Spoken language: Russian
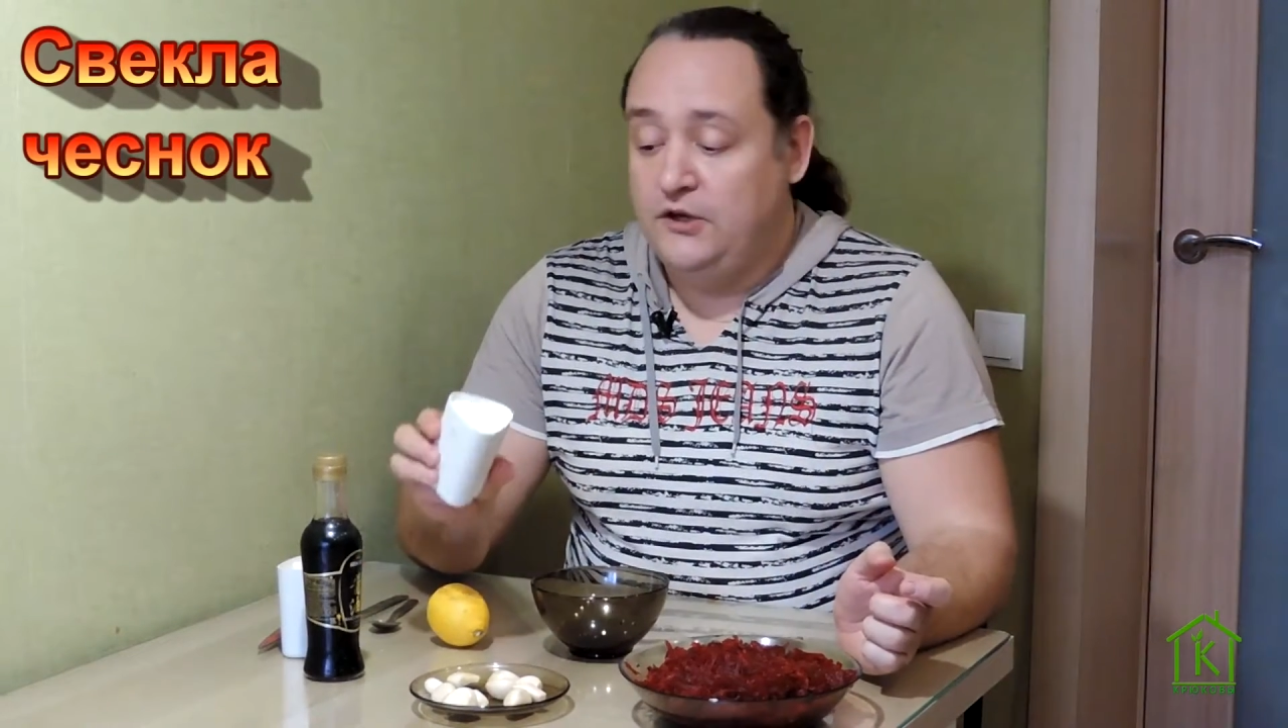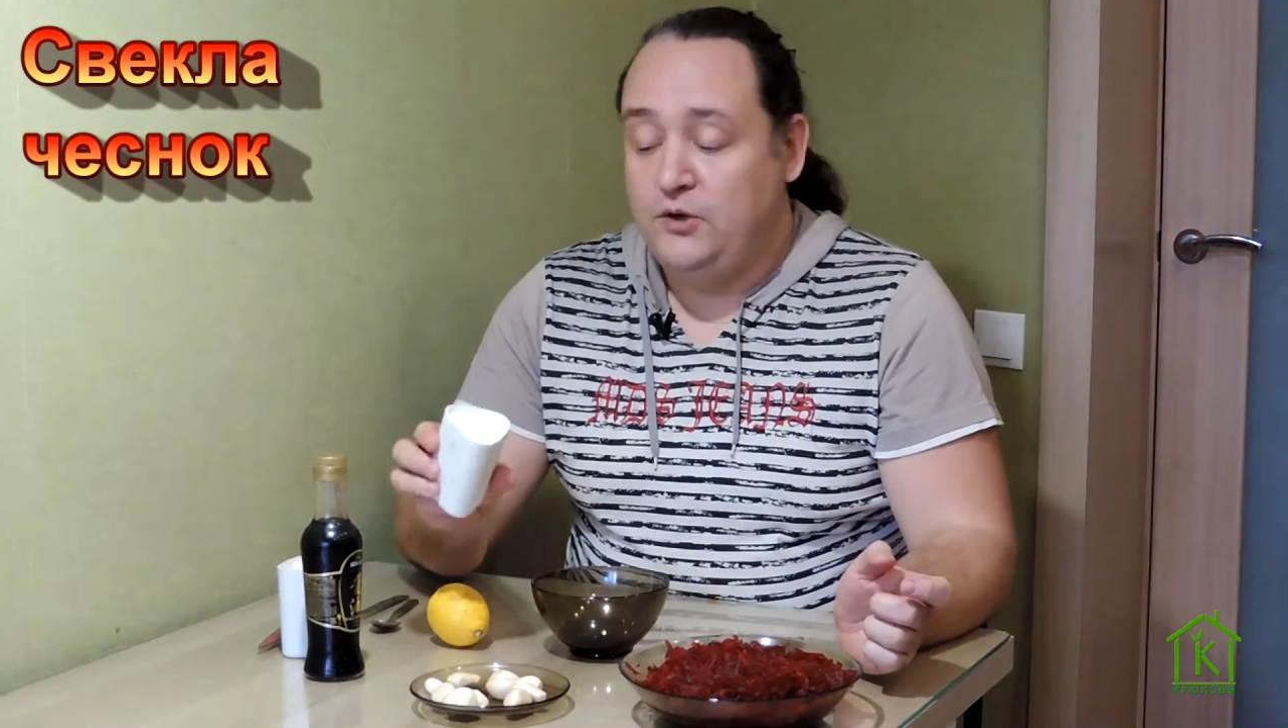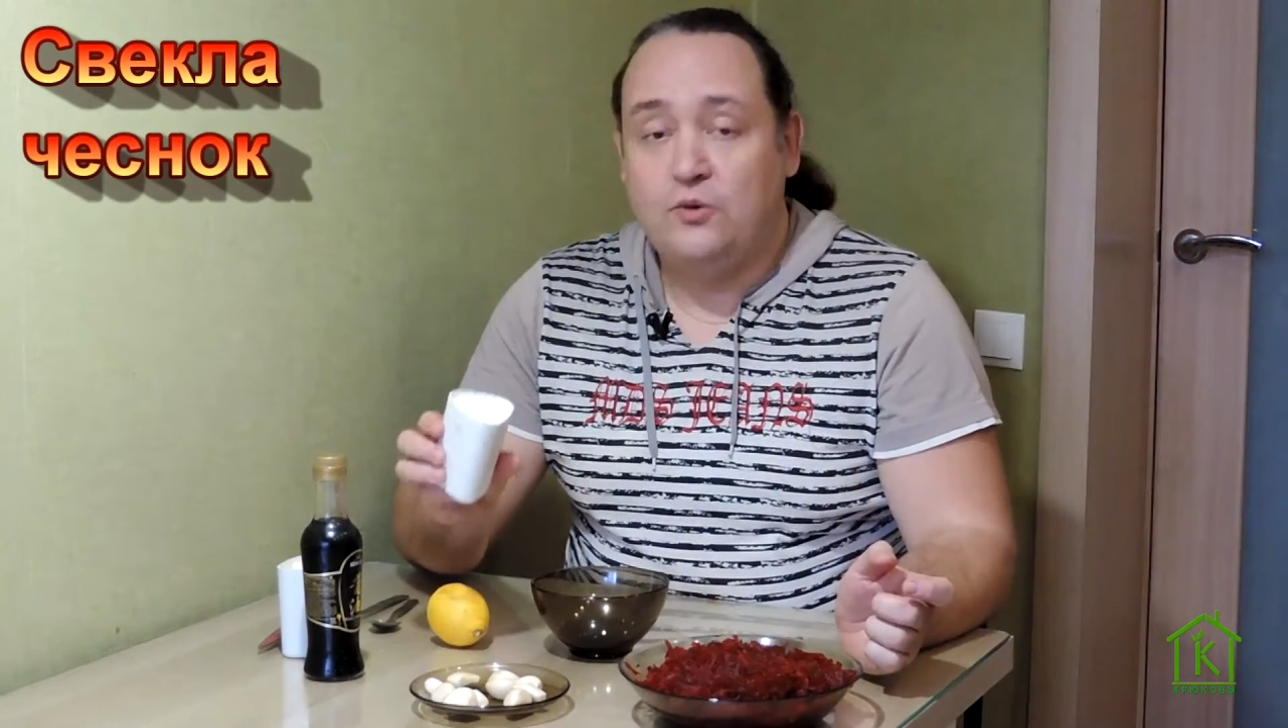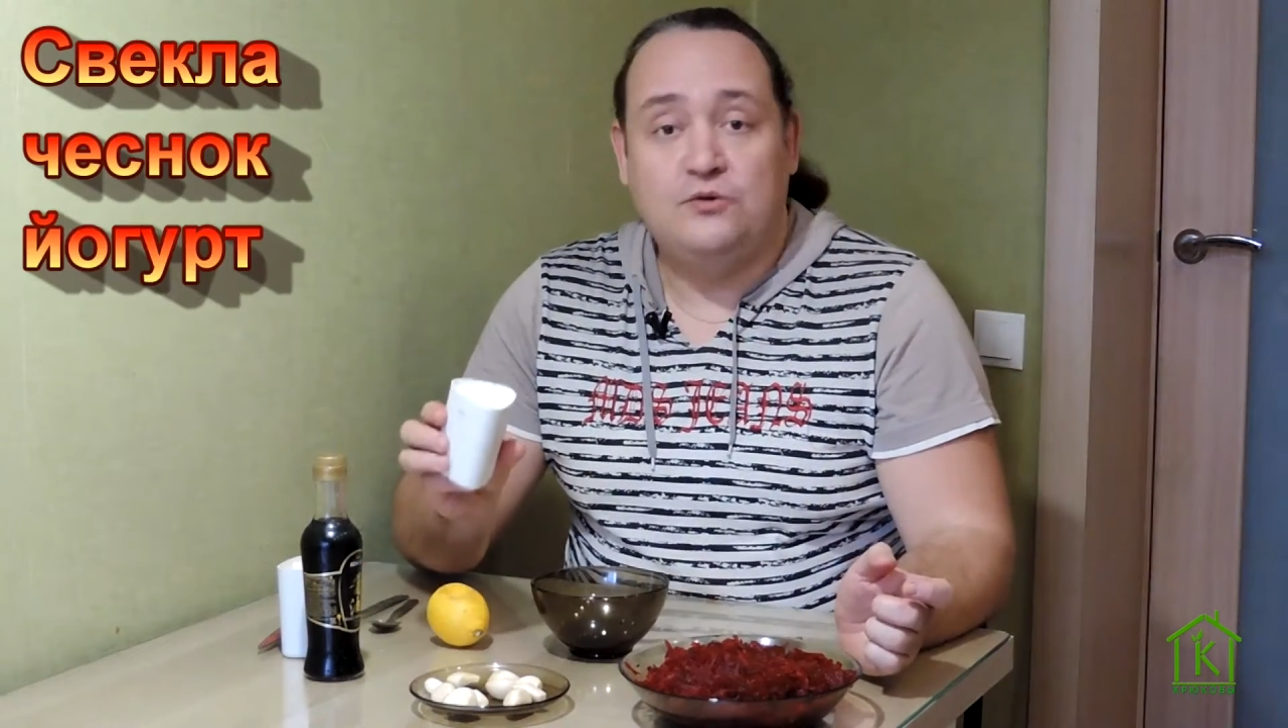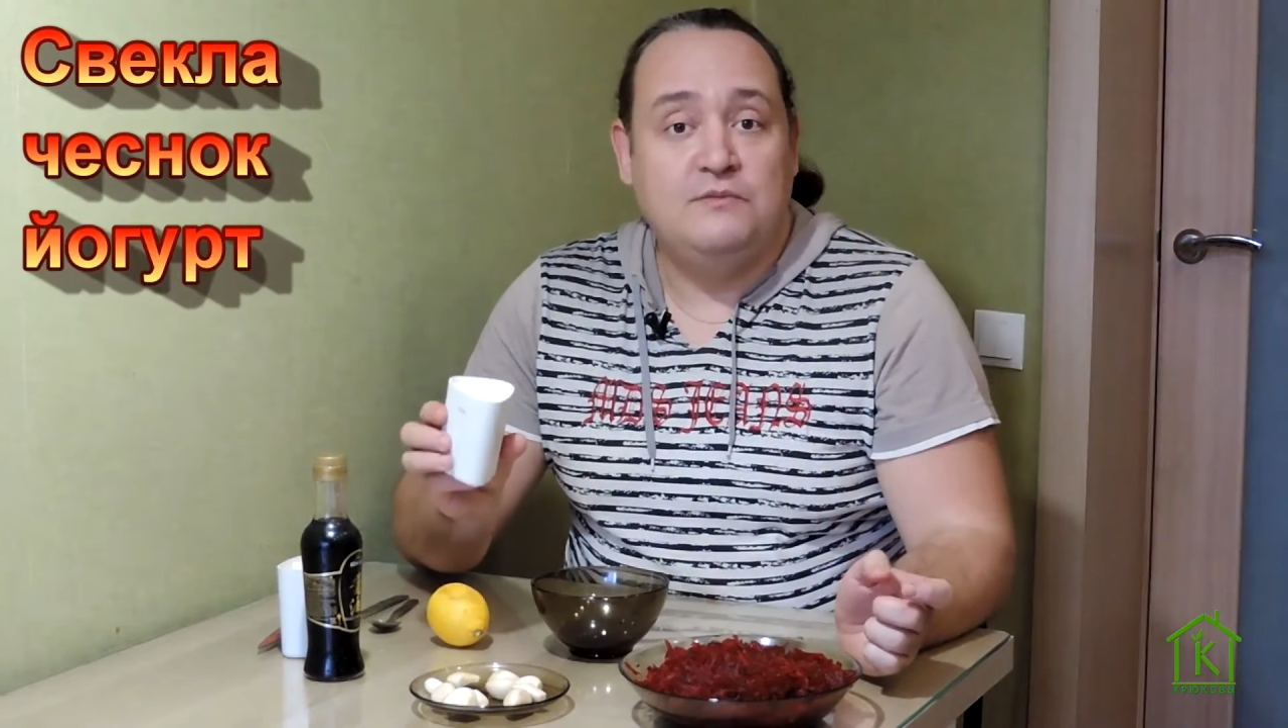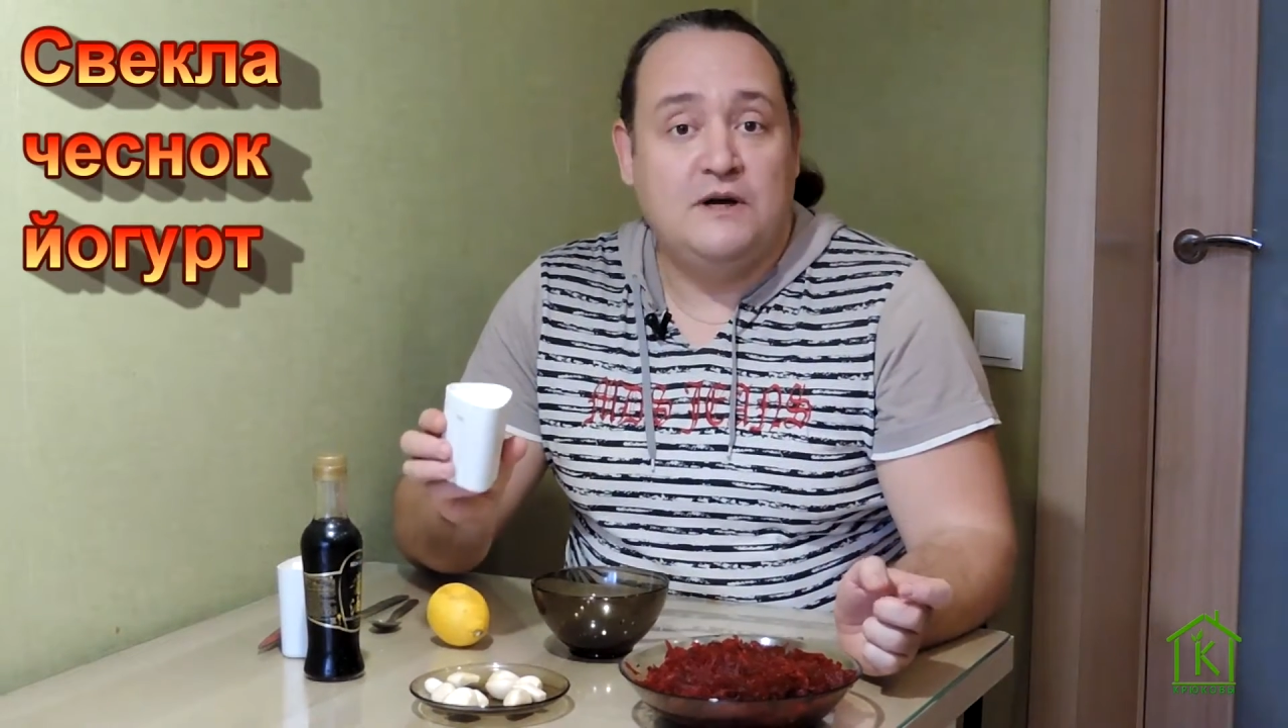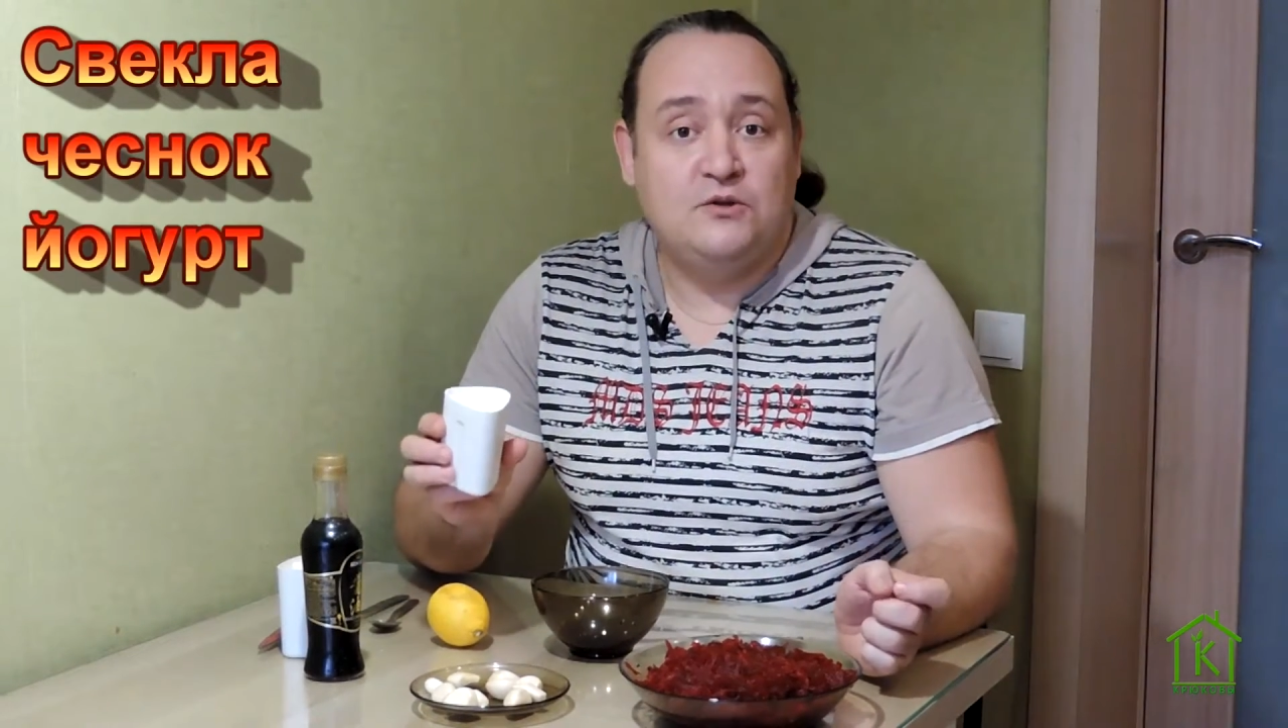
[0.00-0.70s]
Йогурт мы